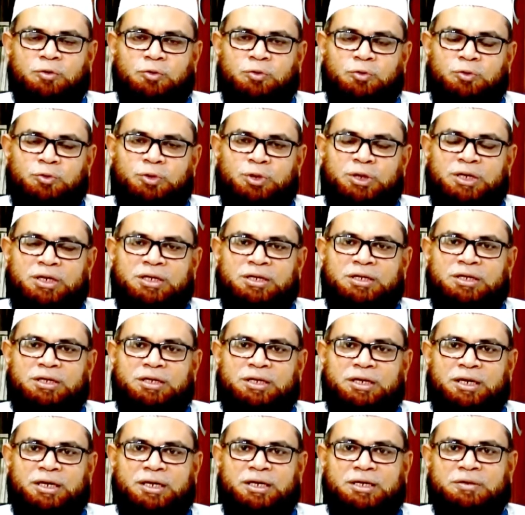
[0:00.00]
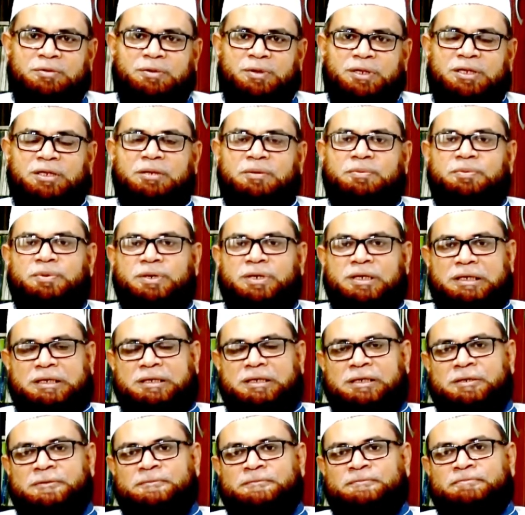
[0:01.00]
ருக்குவிலிருந்து நிலைக்கு வந்த
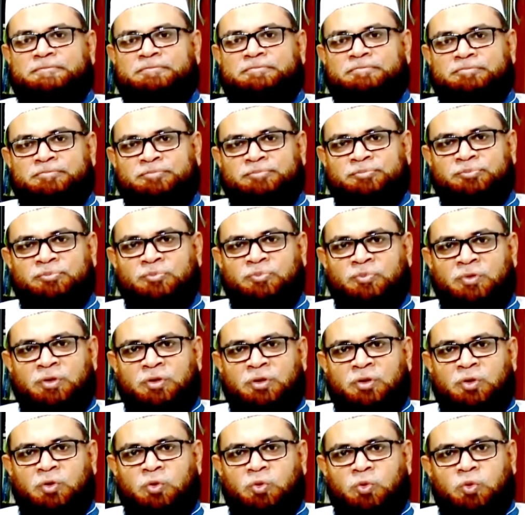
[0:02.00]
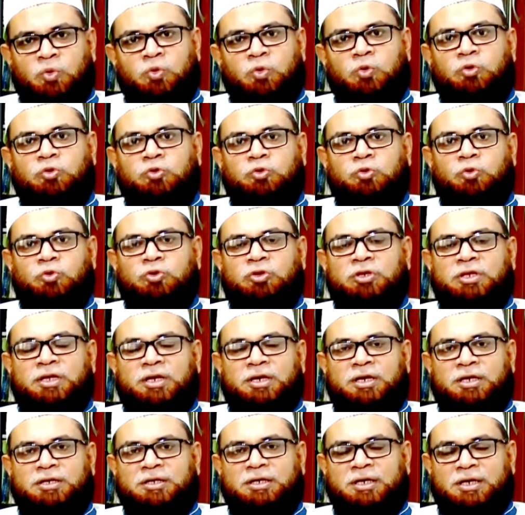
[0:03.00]
பிறகு குணு
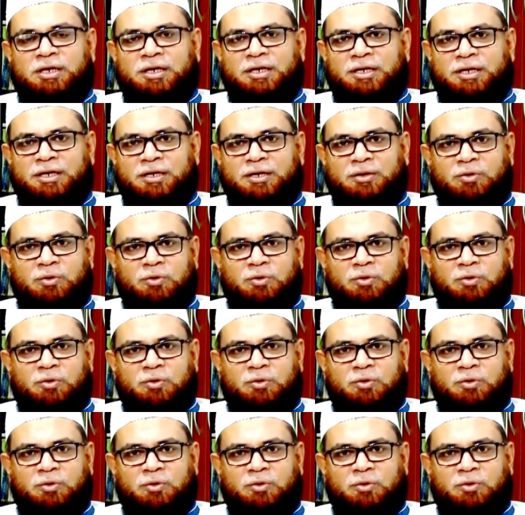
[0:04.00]
தூதுதல் என்கிற